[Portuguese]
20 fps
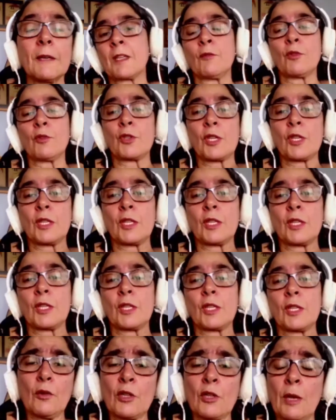Você tem
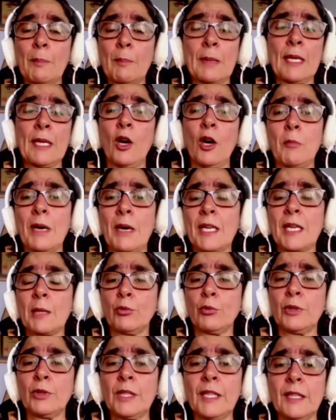Lampião, Maria
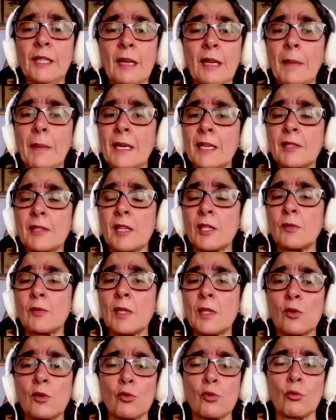Bonita, aparece às
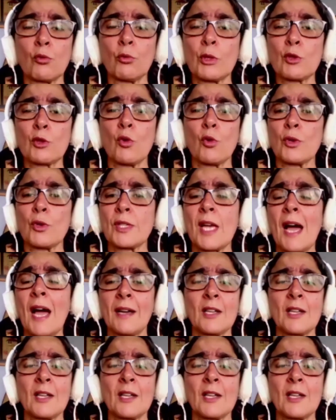vezes um Luiz Gonzaga,